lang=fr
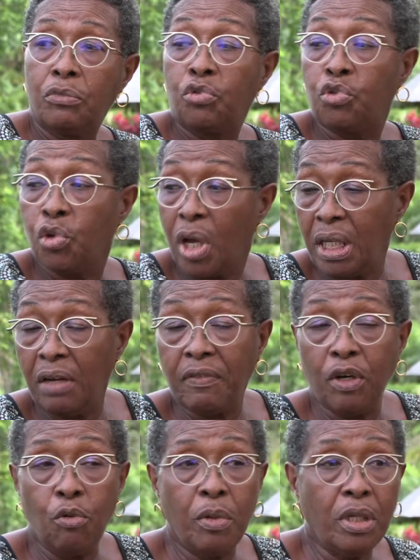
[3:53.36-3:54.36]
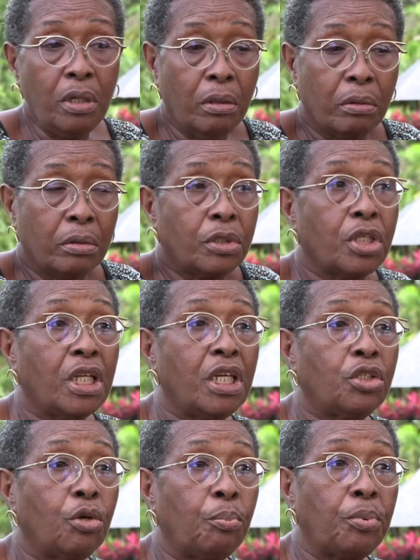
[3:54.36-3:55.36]
Ce carnaval de maintenant, c'était
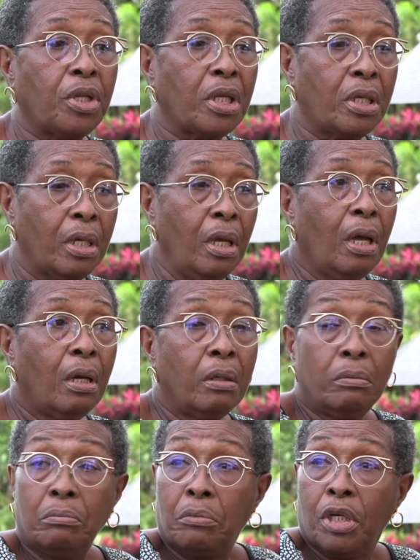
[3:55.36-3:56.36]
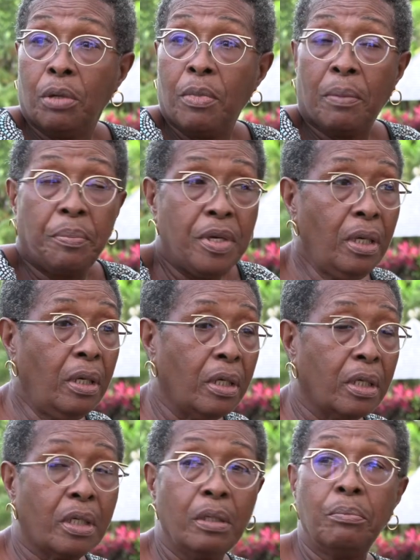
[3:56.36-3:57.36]
des gens peut-être qui aimaient bien
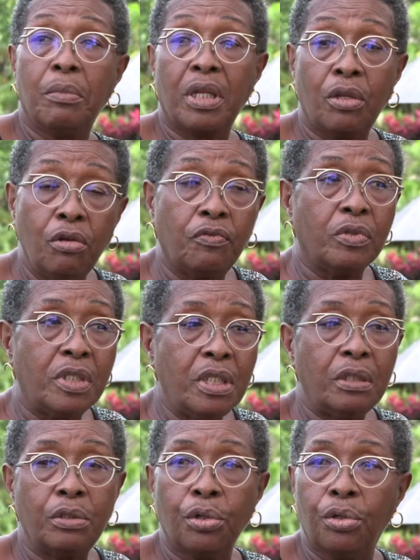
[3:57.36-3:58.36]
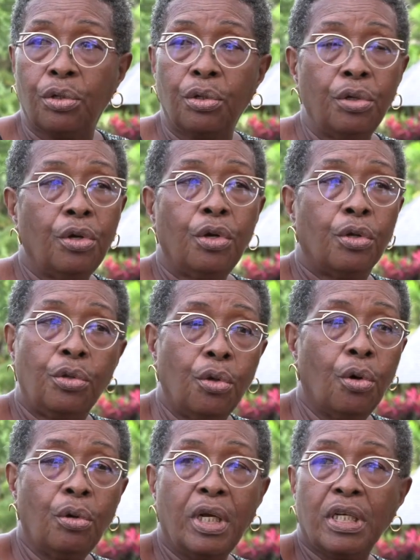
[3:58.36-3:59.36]
et qui maintenant vous disent que
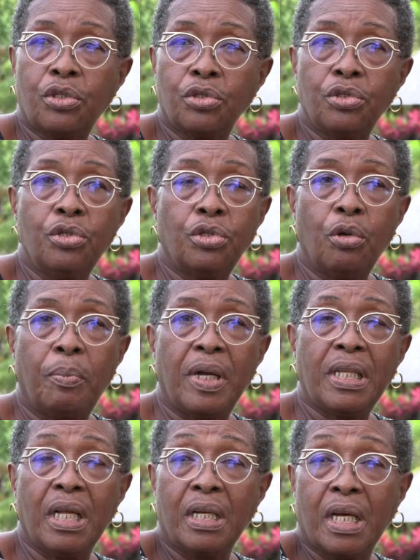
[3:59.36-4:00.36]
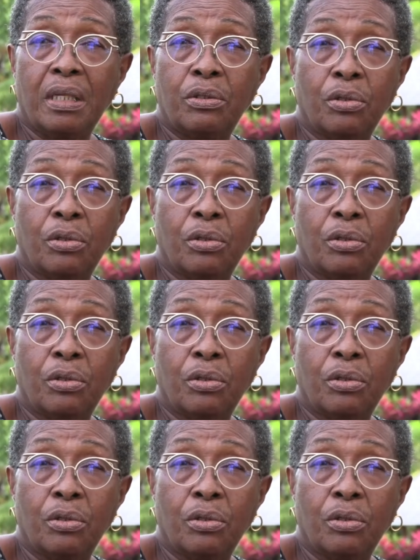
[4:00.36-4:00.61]
non, les choses ne sont pas telles qu'elles